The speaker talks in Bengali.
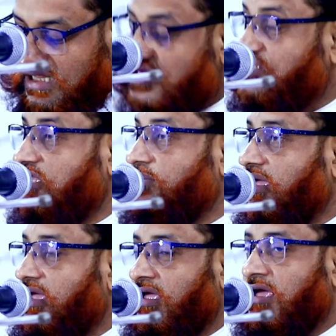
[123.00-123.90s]
আদেশ
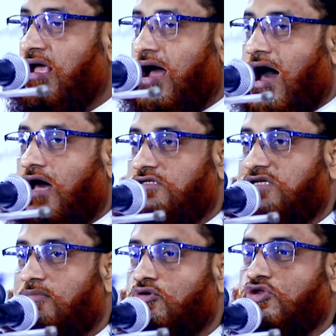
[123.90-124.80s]
দিবে আর
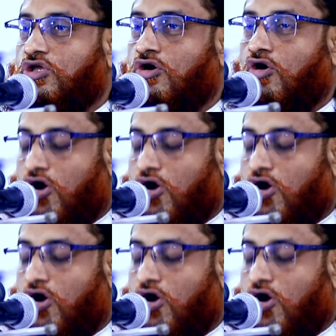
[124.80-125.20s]
যাবতীয়